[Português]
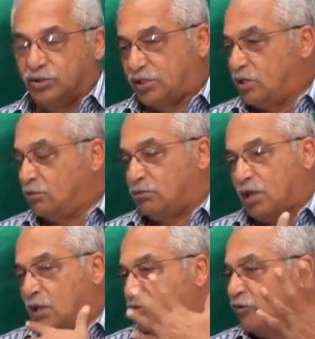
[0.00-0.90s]
sem
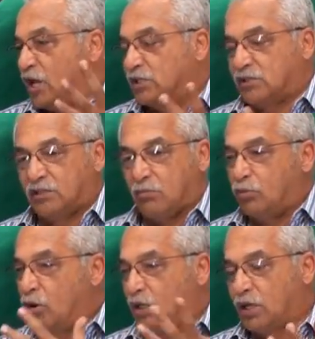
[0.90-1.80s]
ter inveja, sem ter
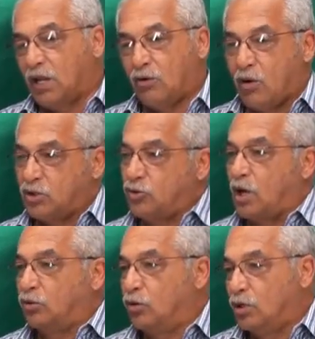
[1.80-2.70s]
bronca nem nada, qualquer
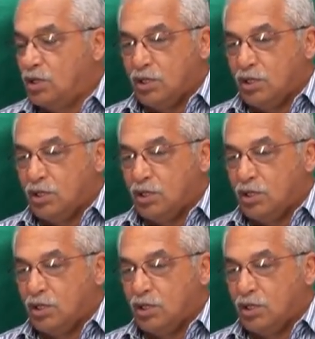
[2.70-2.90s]
jogador